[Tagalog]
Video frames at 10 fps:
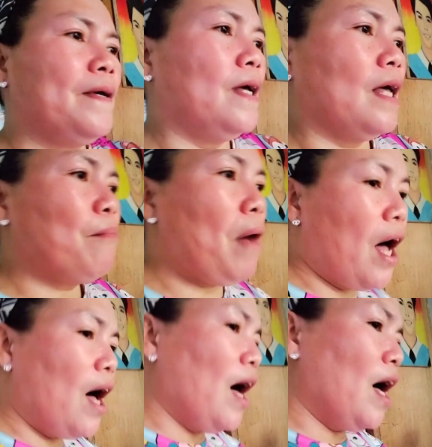
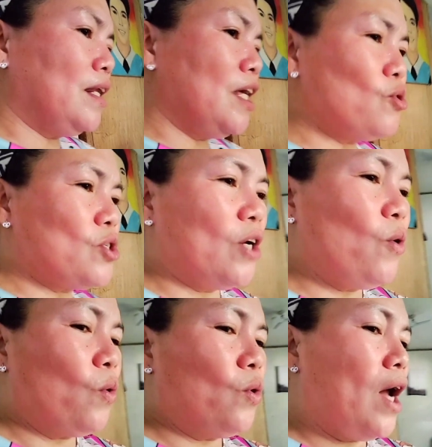Baka dito
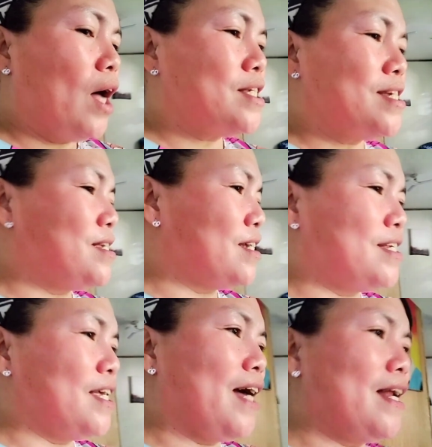siguro
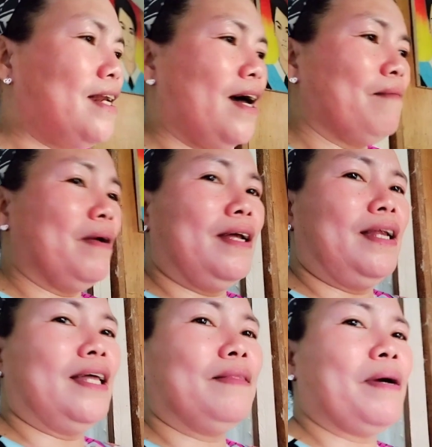nagsisiksikan lang,
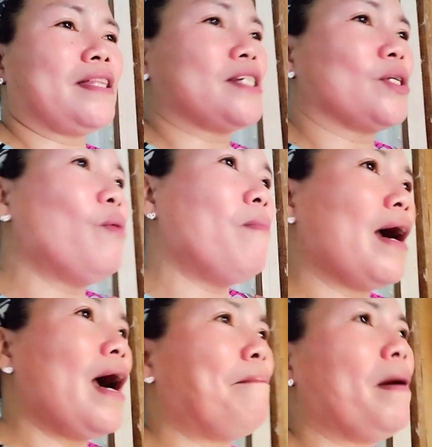maliliit pa, tas
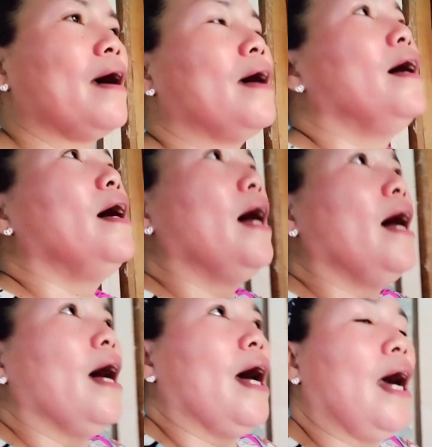gumagapang.
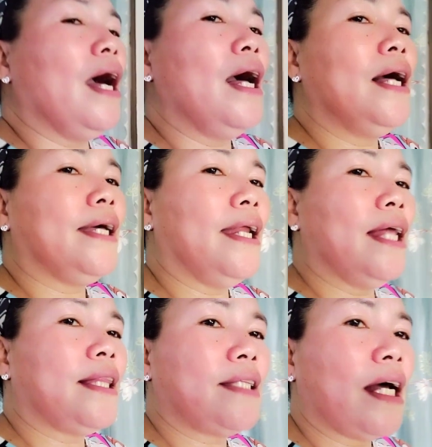Ang
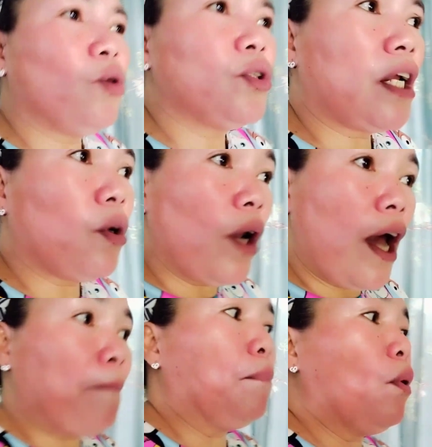kinatatakutan ko
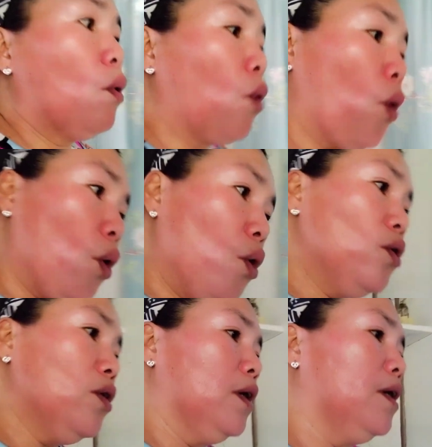lang po kung
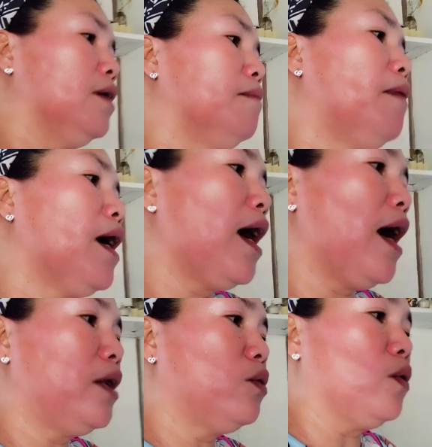maka,
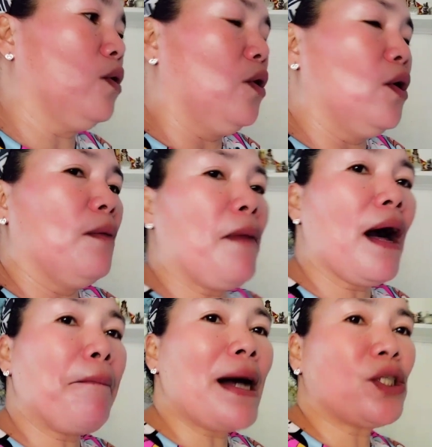ano,
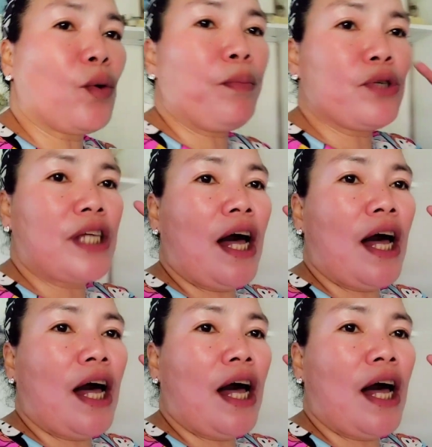makapasok po sa,